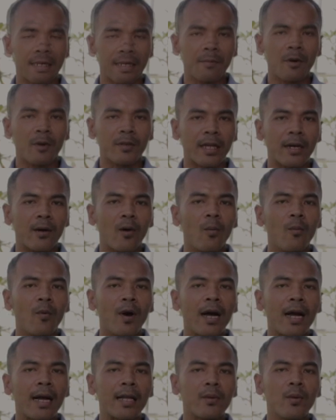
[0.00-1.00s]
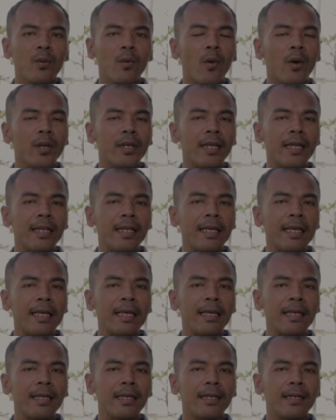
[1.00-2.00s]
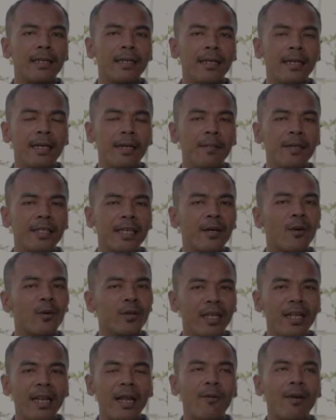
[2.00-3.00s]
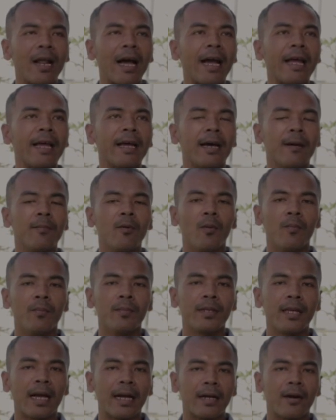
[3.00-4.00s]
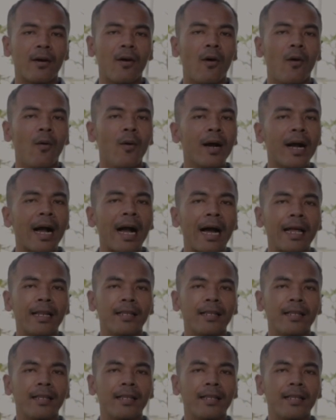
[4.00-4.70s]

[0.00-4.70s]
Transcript: อยากจะบอกสังคมว่าทุกคนในนี้คือไม่ใช่คนที่เลวร้ายครับผมอยากขอโอกา